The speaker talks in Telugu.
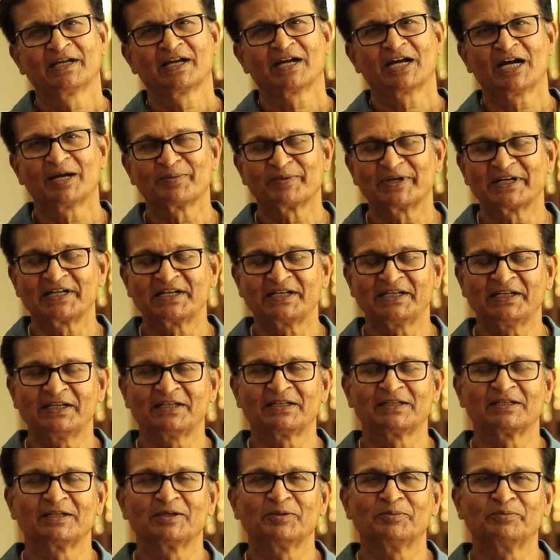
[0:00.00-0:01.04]
కాబట్టి
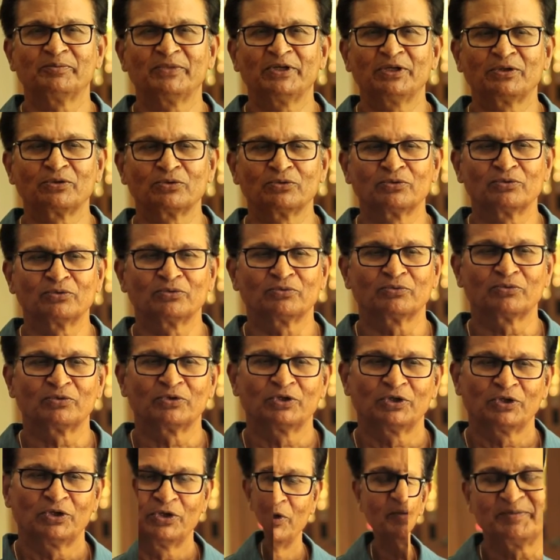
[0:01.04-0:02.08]
మీరు
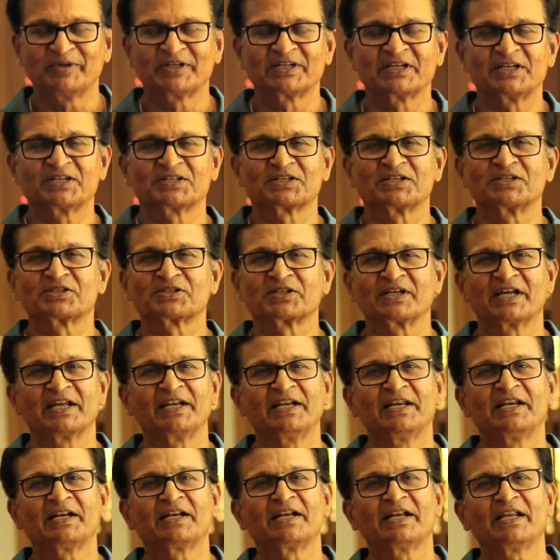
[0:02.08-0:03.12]
లిమిటేషన్స్
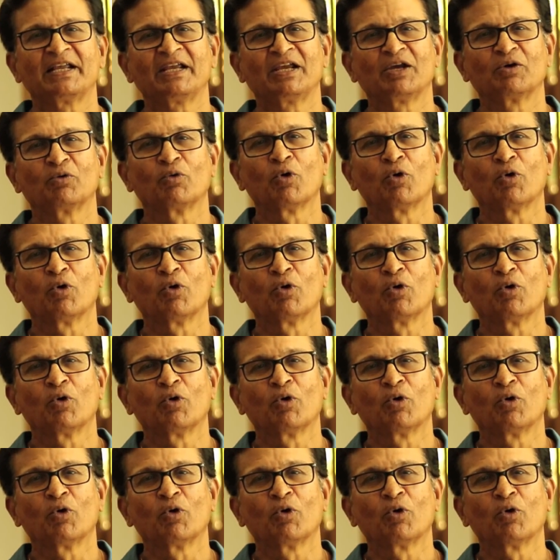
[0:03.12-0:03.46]
అన్నిటినీ